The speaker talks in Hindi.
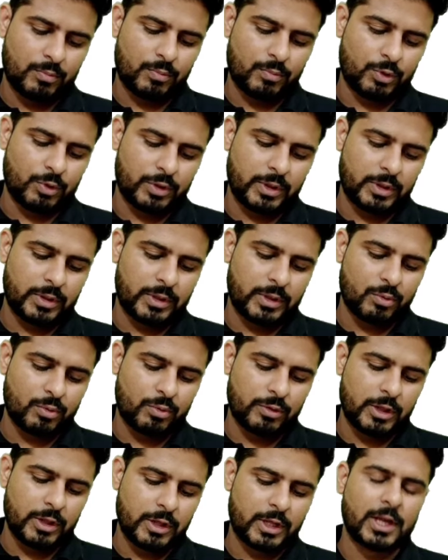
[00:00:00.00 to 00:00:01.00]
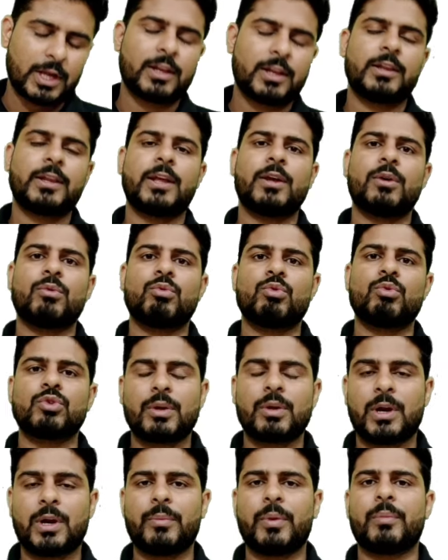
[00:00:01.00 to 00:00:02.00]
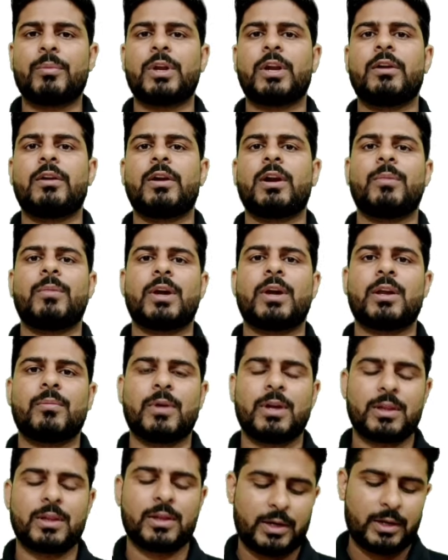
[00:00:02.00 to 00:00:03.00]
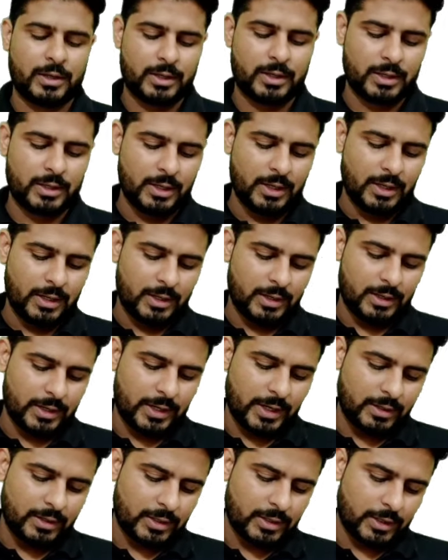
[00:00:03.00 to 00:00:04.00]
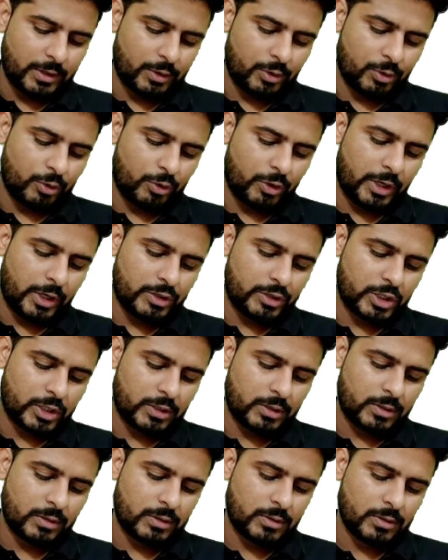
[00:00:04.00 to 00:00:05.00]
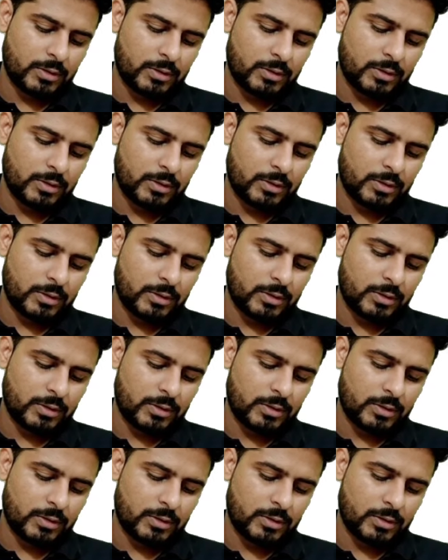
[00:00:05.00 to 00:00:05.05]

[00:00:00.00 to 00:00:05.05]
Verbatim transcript: पोजीशन कौन सी क्या देते हैं उसके बारे में हम डिटेल में आगे बात करेंगे नेक्स्ट है न्यूट्रिशन